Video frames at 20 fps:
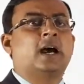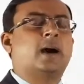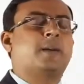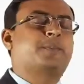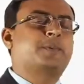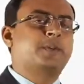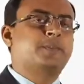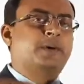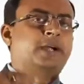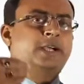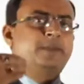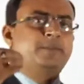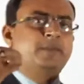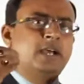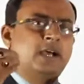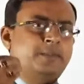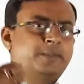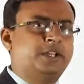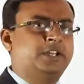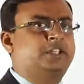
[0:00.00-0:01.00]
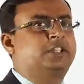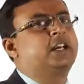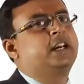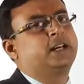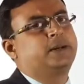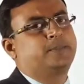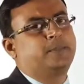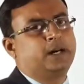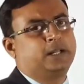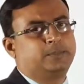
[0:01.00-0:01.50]
आपके माइंड में हमेशा
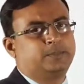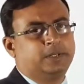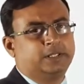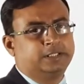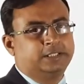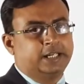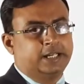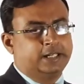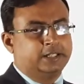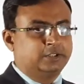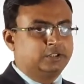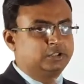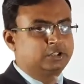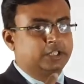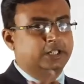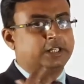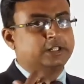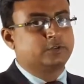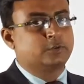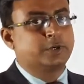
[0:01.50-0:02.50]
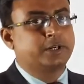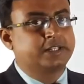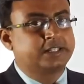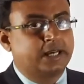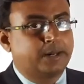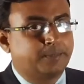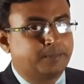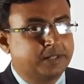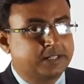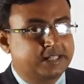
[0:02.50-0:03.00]
एक बात बन जाए तो चलिए इसको
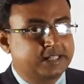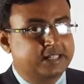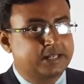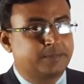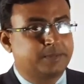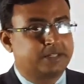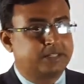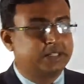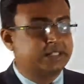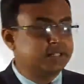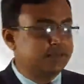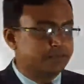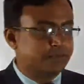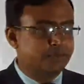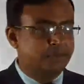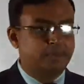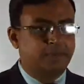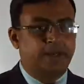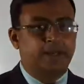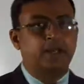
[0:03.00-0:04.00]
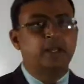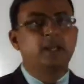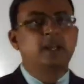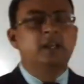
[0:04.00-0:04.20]
एग्जांपल्स के समझते हैं तब समझ में आए